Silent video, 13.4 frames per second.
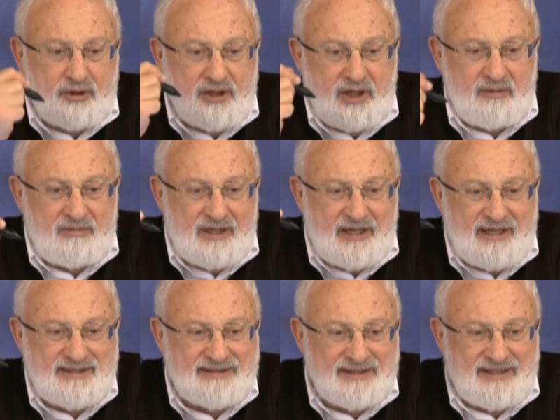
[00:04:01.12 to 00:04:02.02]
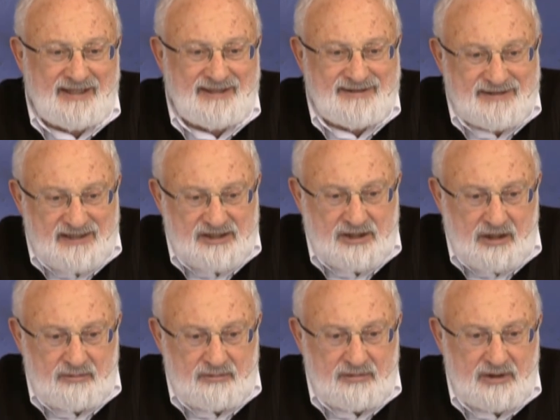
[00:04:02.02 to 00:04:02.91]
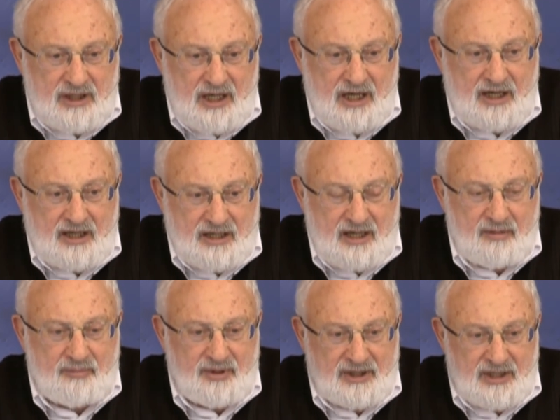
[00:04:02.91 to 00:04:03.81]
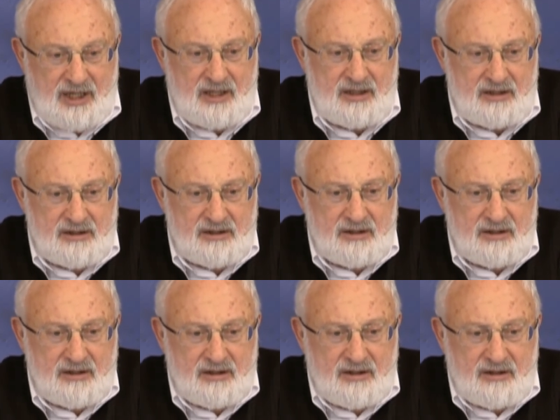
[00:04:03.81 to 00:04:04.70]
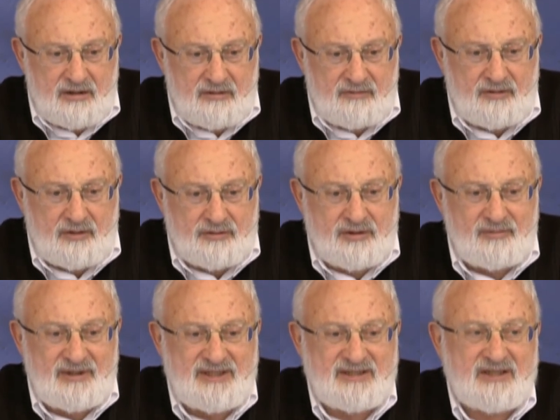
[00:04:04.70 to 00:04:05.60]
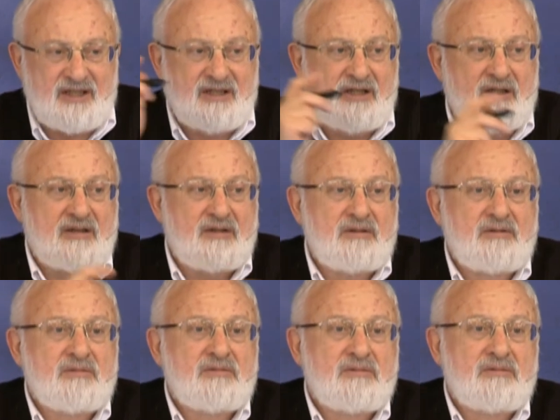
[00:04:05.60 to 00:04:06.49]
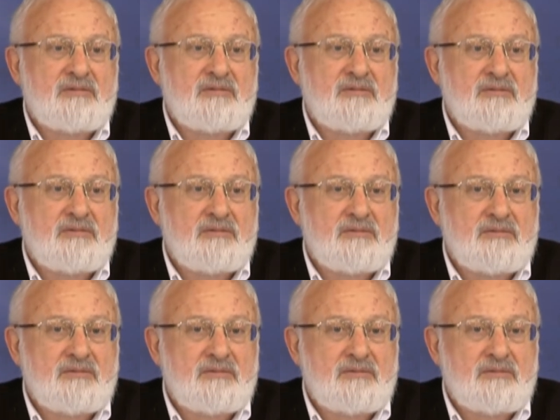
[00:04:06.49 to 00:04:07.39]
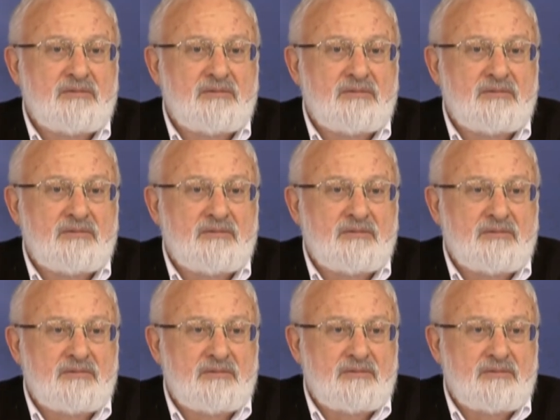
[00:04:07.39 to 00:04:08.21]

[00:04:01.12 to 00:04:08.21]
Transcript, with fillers: то, на что они способны, они убегают куда-то за угол, они куда-то на край мира и хотят спрятаться.